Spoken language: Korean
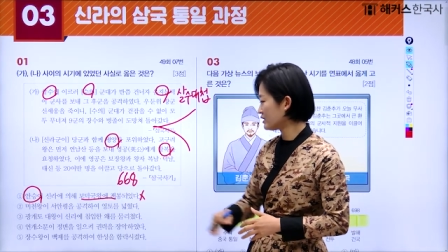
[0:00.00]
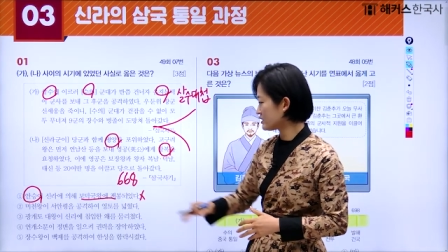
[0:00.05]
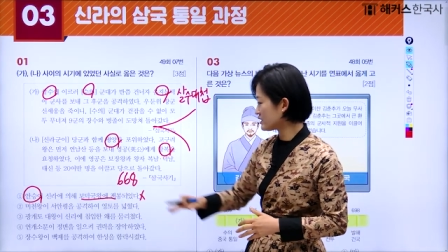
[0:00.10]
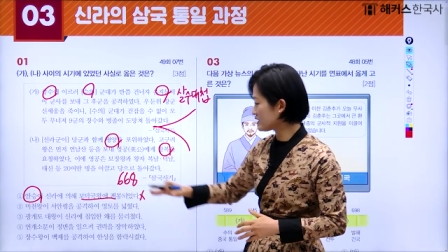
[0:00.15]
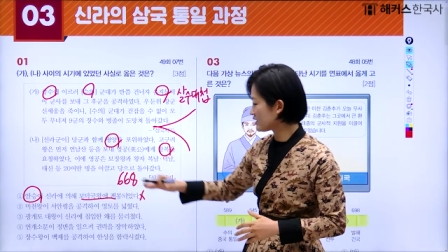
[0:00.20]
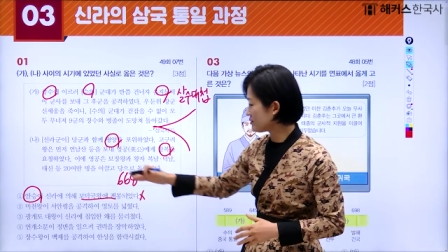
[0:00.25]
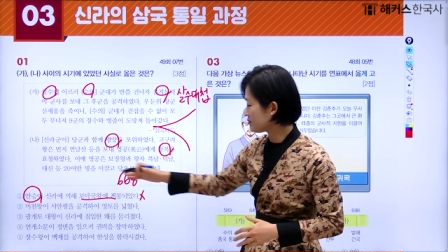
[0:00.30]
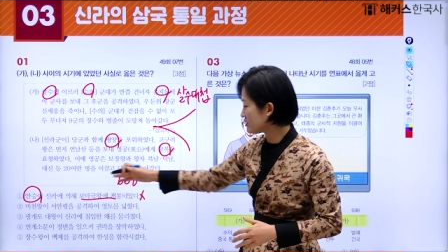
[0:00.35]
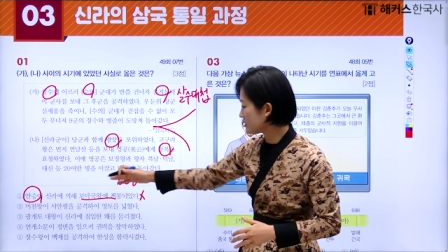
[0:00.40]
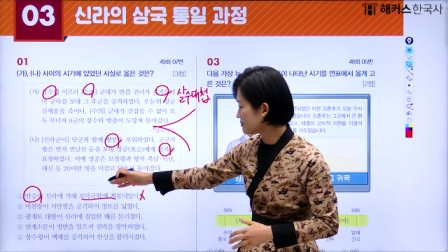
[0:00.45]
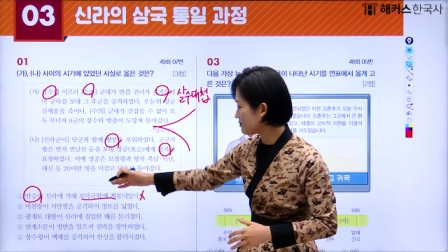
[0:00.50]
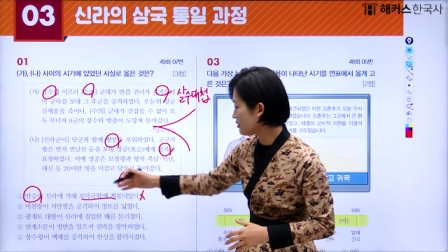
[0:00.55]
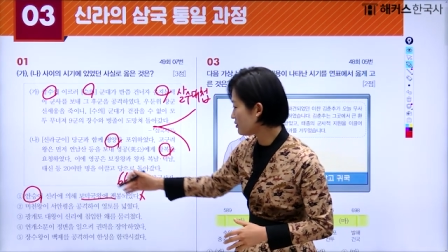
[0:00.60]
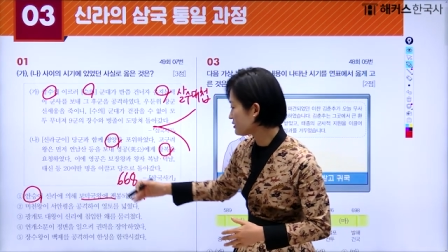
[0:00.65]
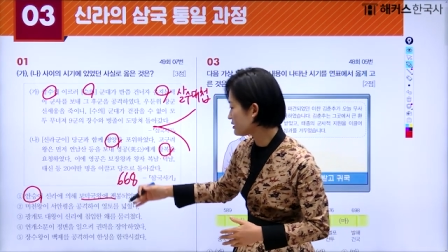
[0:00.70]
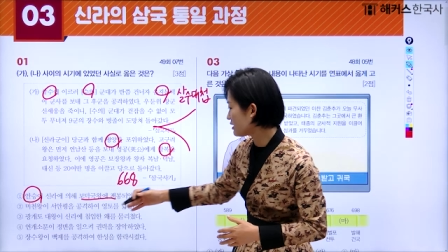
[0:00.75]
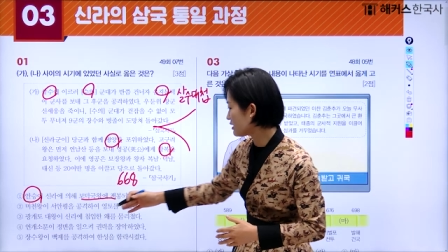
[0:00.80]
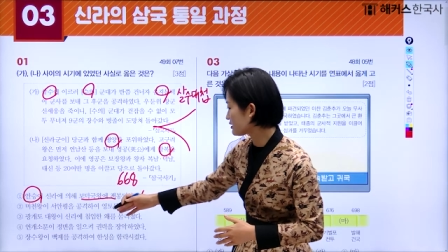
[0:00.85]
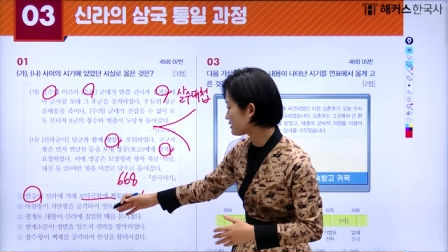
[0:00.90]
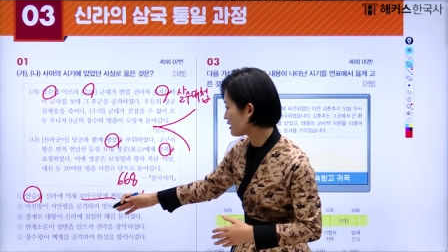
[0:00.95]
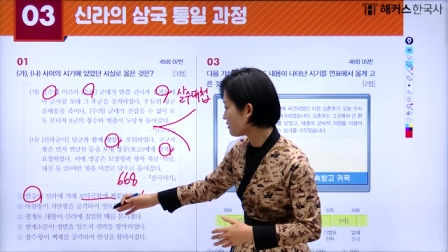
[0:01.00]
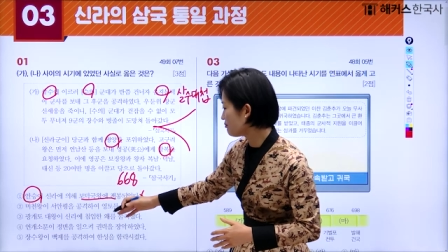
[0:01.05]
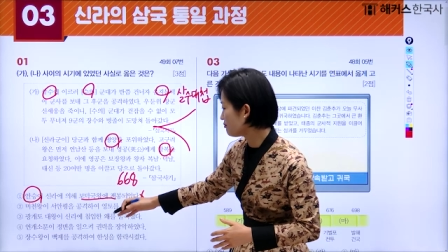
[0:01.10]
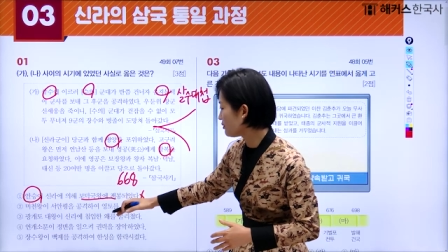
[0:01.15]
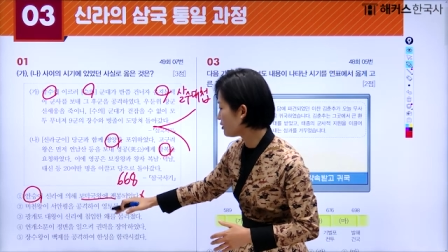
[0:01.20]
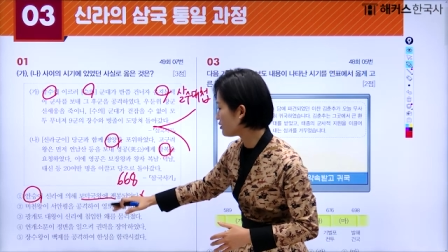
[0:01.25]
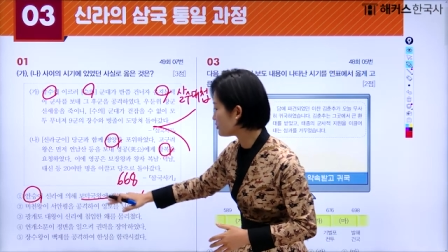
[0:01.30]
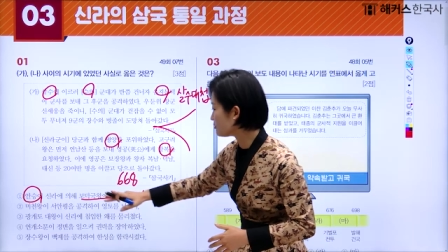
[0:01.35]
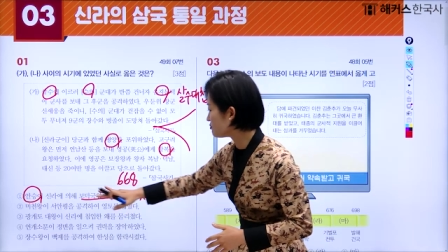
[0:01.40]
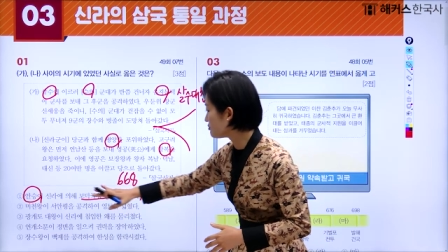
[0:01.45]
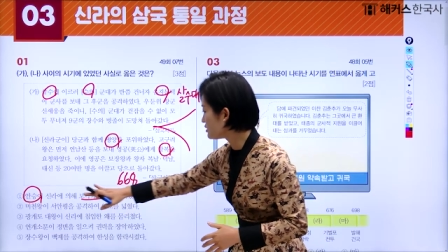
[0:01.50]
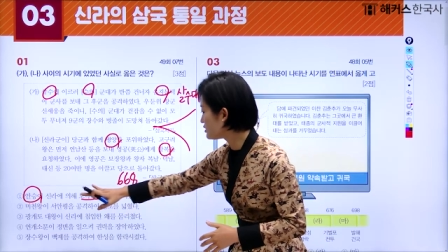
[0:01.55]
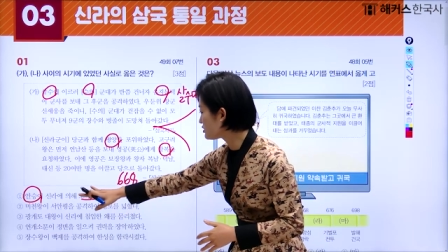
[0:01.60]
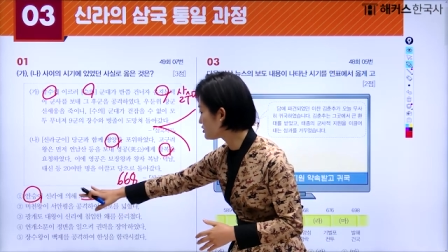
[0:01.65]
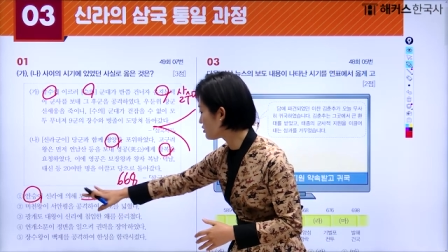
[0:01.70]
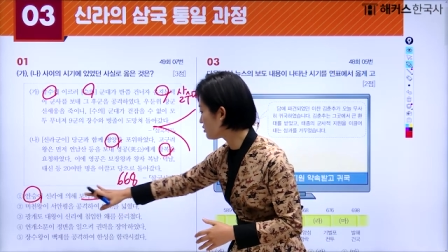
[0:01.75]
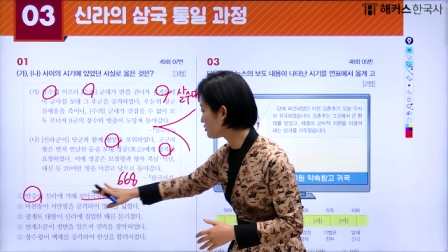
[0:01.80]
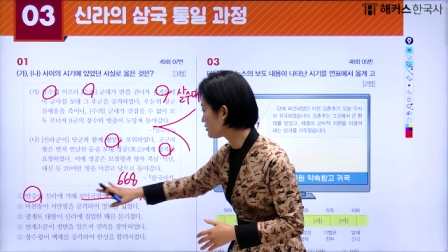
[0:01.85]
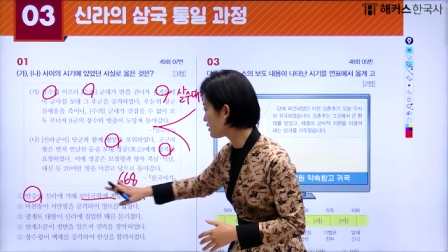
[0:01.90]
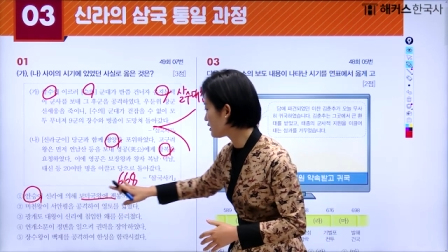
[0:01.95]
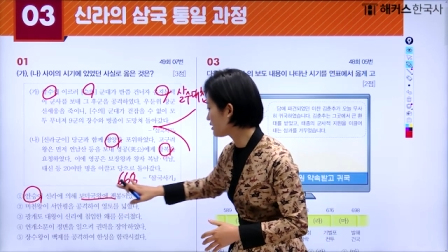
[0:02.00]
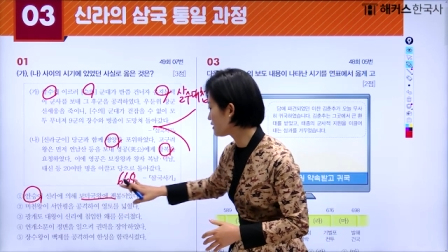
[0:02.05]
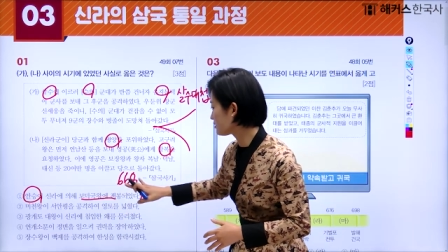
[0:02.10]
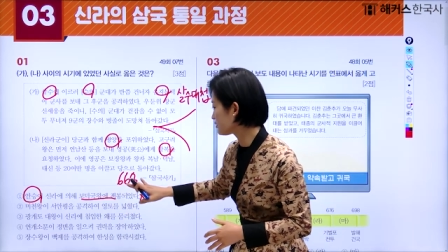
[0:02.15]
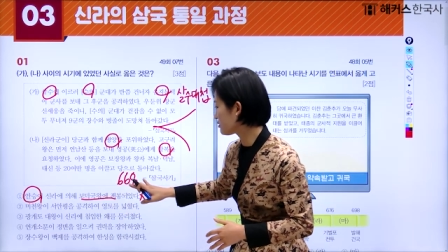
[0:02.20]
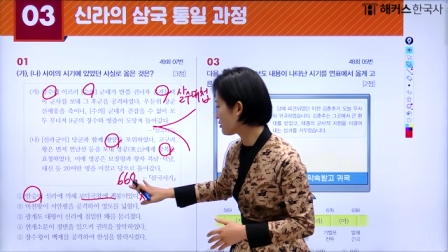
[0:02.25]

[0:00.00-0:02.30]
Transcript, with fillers: 지금 2번이랑 3번 미천왕,